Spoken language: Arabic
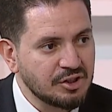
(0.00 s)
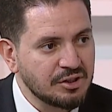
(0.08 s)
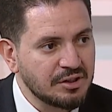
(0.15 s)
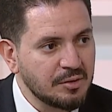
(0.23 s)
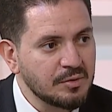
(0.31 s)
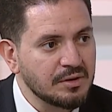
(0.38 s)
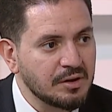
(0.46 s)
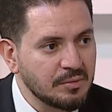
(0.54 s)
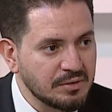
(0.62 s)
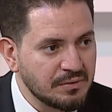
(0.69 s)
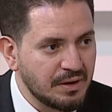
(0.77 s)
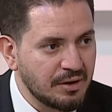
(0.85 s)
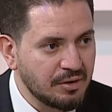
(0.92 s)
عشان تعمل
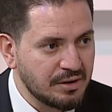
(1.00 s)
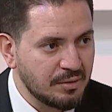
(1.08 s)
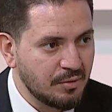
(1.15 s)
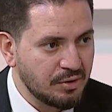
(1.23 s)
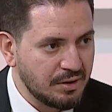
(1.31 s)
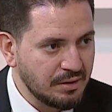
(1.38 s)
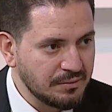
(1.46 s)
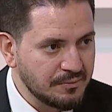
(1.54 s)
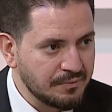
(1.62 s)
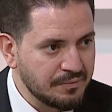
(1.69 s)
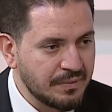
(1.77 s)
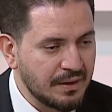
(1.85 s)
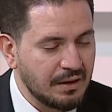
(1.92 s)
انقباض في الاوعيه الدمويه
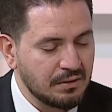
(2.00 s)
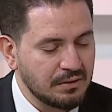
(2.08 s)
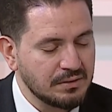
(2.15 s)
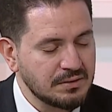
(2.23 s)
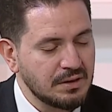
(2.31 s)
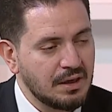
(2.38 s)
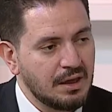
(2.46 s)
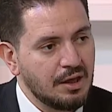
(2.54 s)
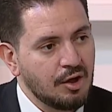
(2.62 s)
خلاص